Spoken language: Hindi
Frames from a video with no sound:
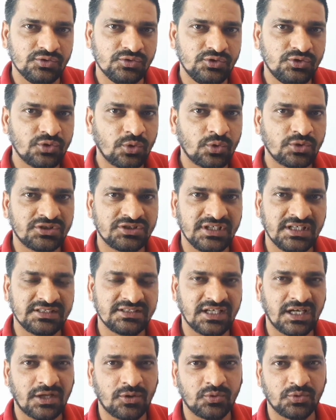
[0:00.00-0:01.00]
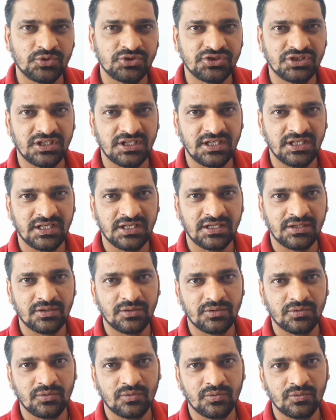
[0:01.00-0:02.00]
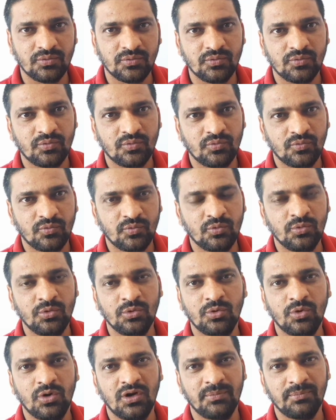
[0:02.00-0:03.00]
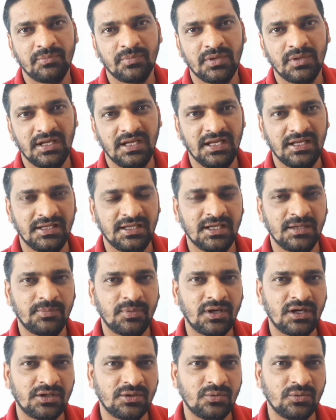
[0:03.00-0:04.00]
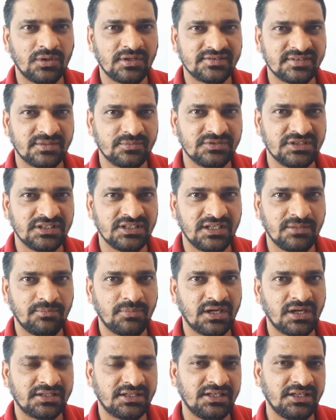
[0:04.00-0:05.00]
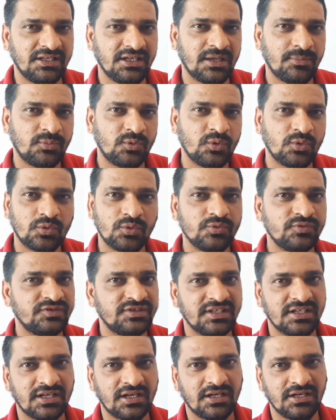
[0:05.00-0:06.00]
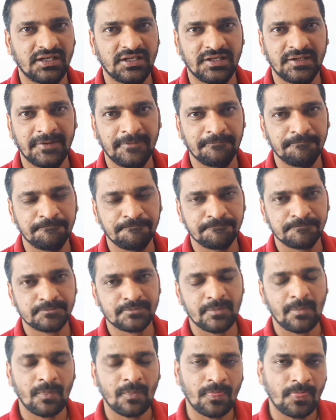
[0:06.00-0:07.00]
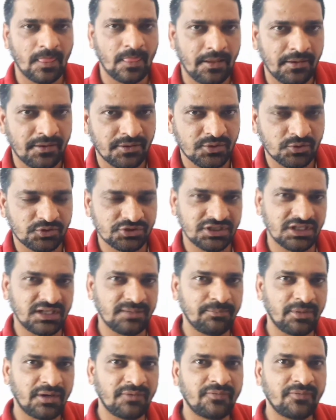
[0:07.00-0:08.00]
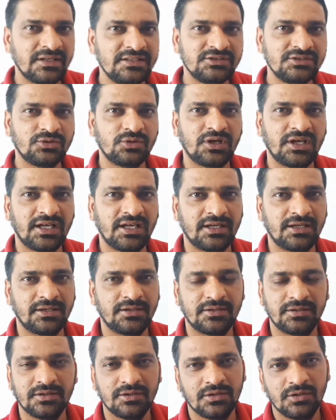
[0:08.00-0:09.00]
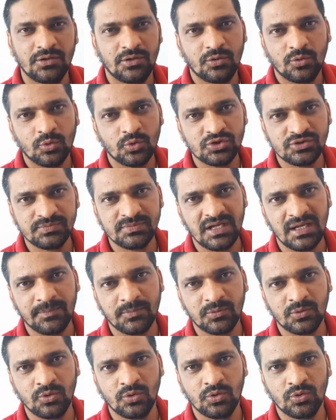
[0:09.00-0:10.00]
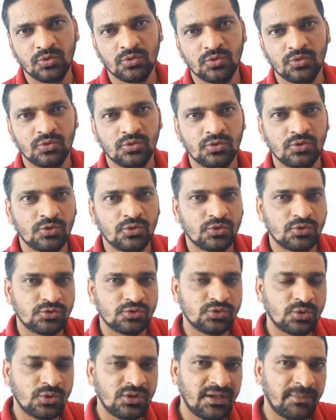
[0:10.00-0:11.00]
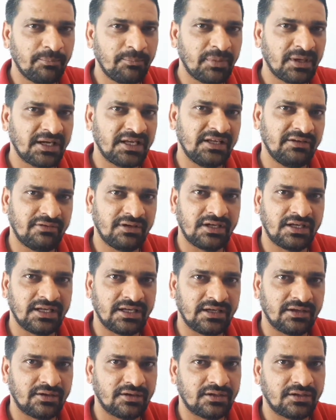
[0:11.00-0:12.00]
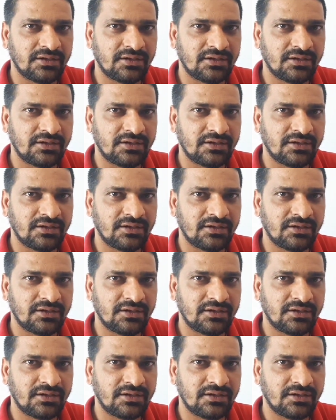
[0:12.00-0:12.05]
जो ये चारों क्वेश्चन है उनको हम एक एक पार्ट उनका समझेंगे बाकी के आपको खुद से करने हैं क्वेश्चन नंबर वन जो है उसमें आपको जो नंबर गिवन है